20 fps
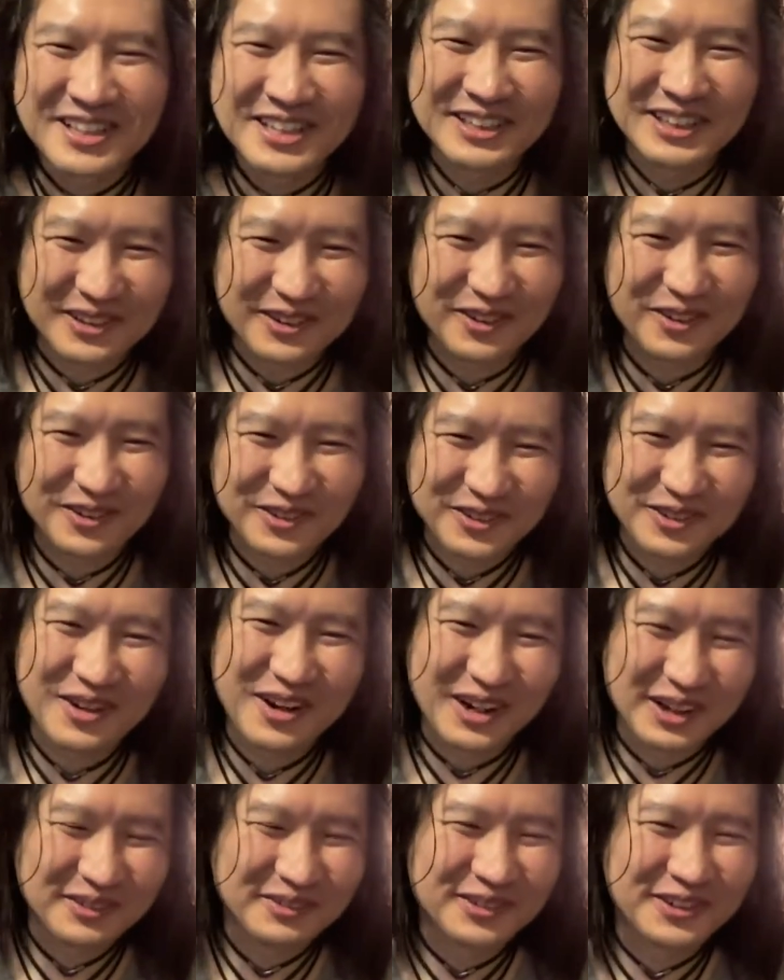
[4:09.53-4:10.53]
なんだろうこの
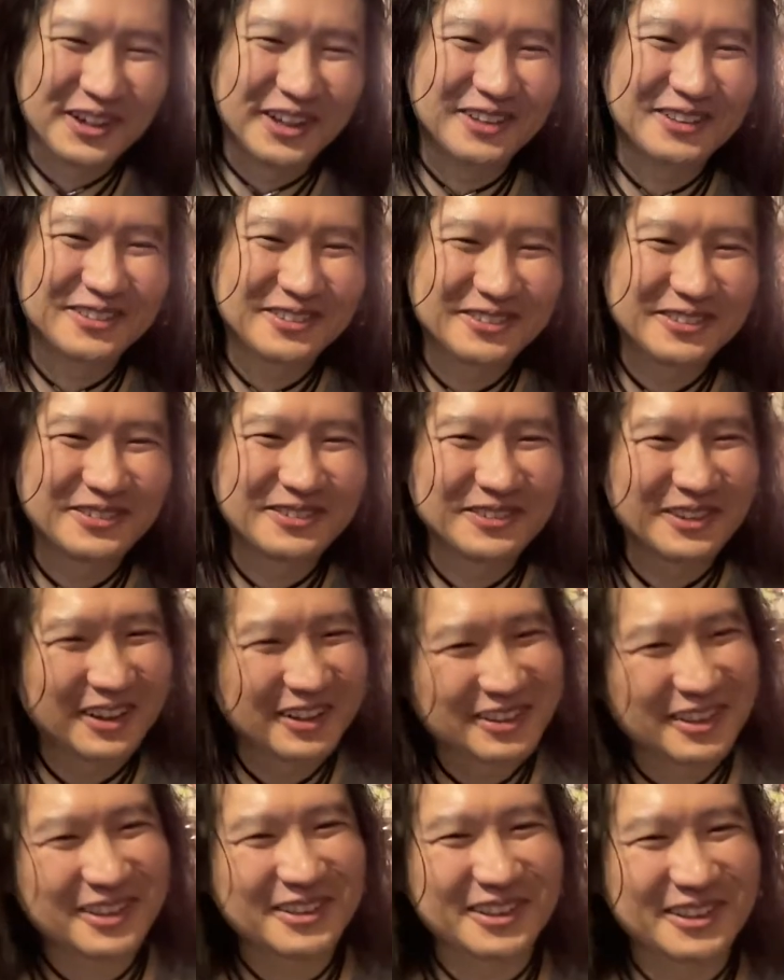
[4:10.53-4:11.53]
若者は
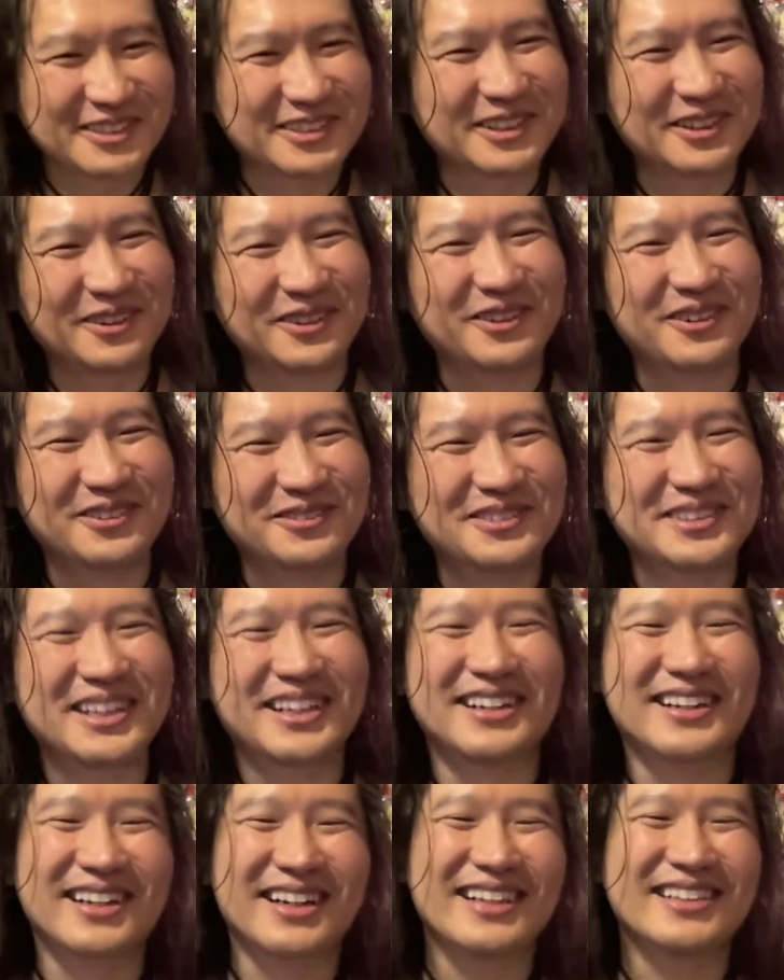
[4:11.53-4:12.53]
何だったんだろうみ
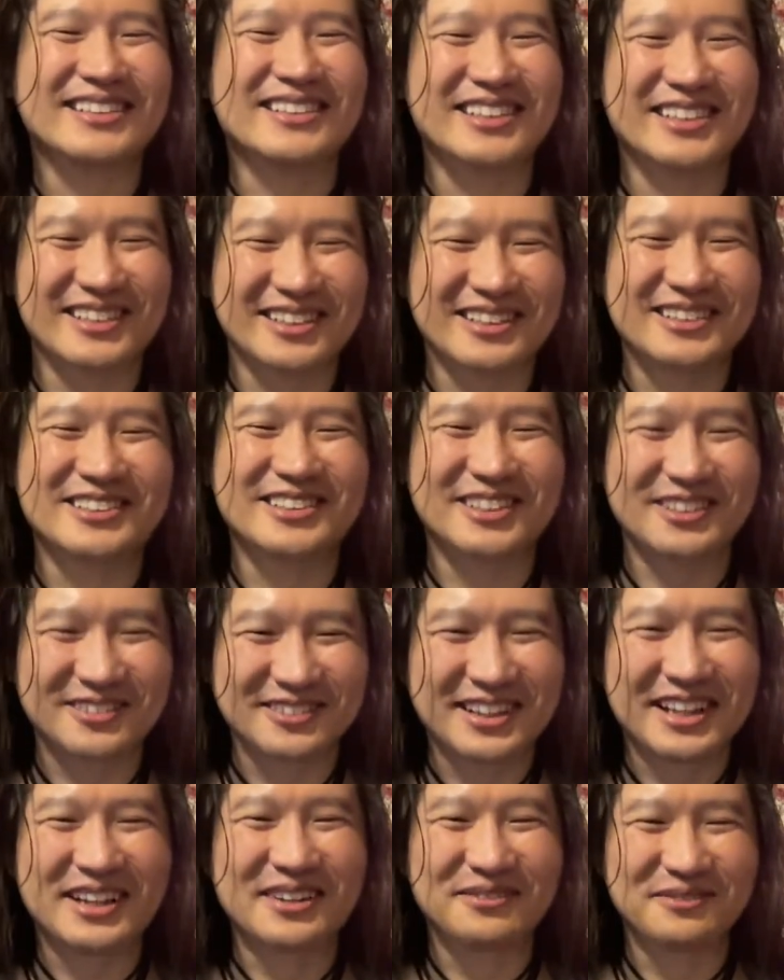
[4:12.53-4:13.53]
たいな感じだったんですけど
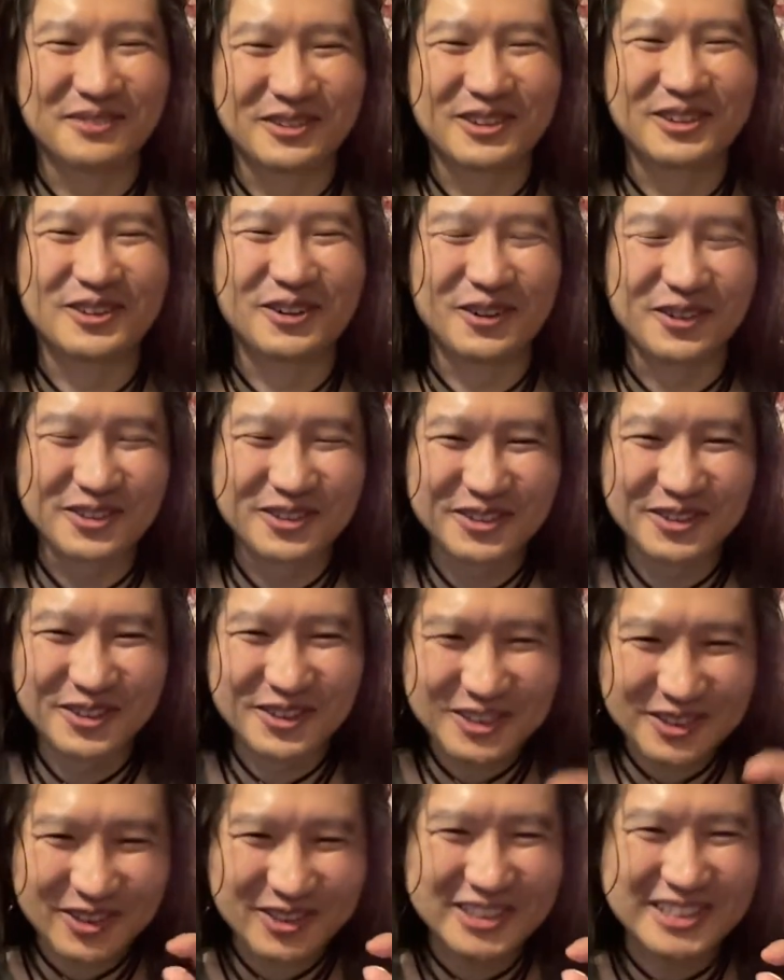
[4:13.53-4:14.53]
ねもうほんの
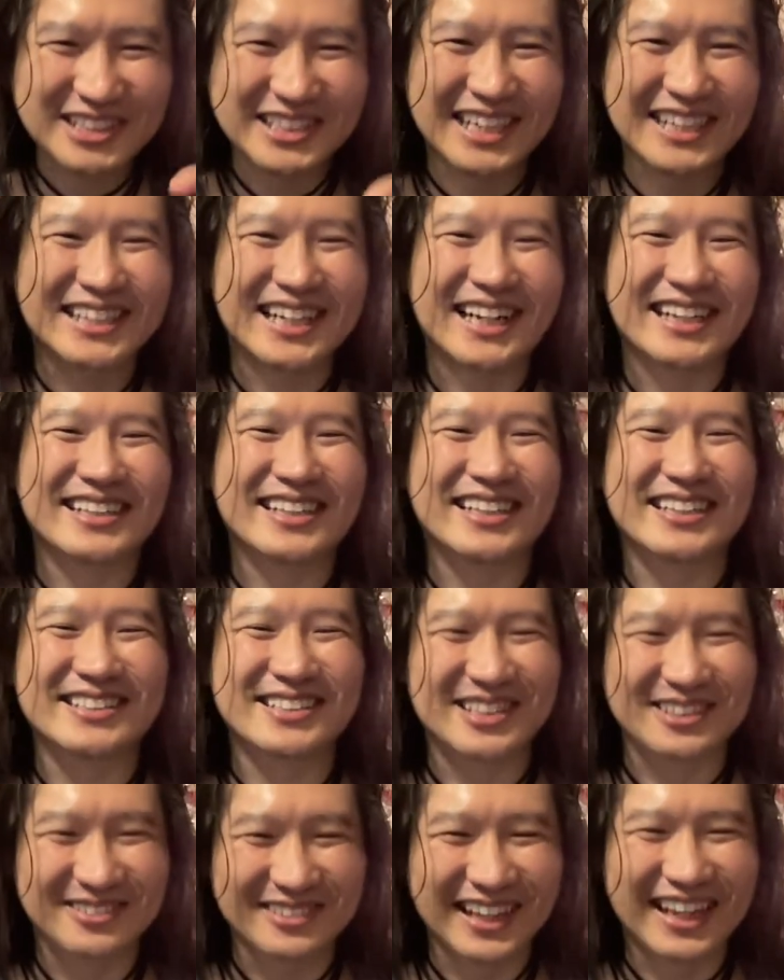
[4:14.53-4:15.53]
少ししかいなかったで
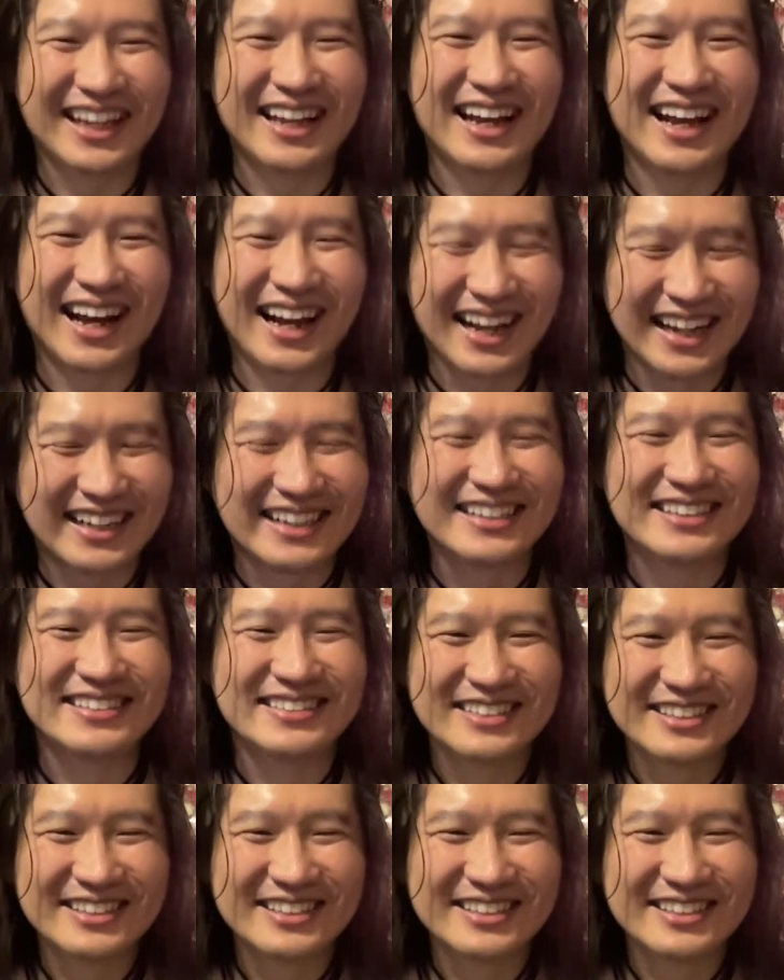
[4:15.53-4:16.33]
すけどねはい